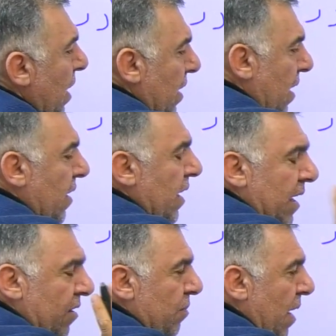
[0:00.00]
يلا
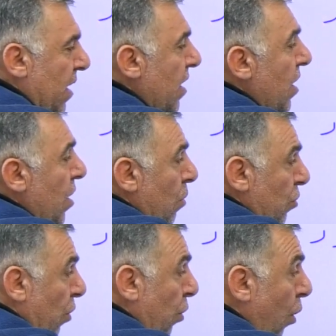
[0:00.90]
ركز معي
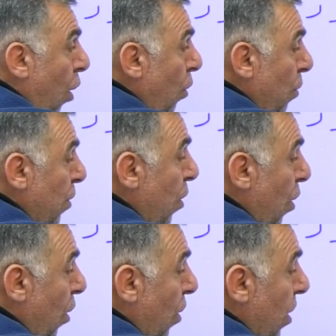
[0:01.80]
مش ثرو
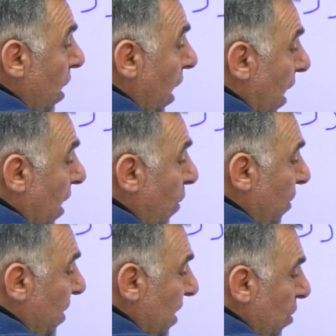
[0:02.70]
بلو على
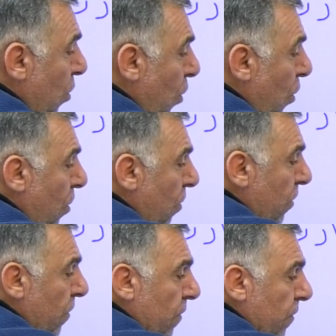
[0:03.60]
وزن نو
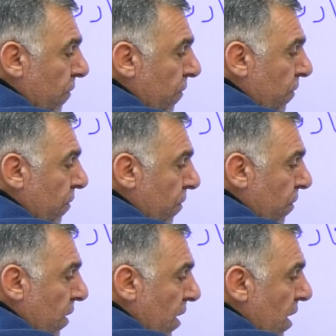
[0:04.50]

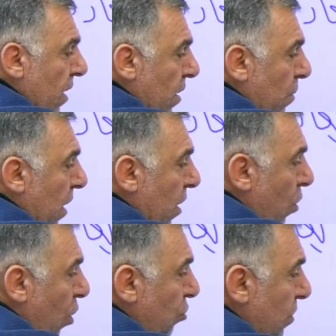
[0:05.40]
طب يلا
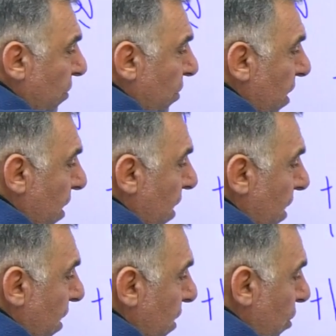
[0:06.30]
نو شو بدها تصير
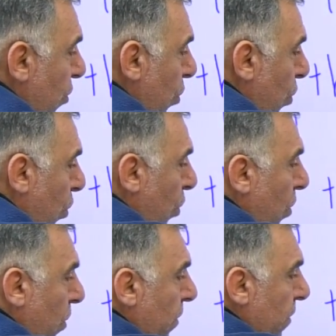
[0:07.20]
يو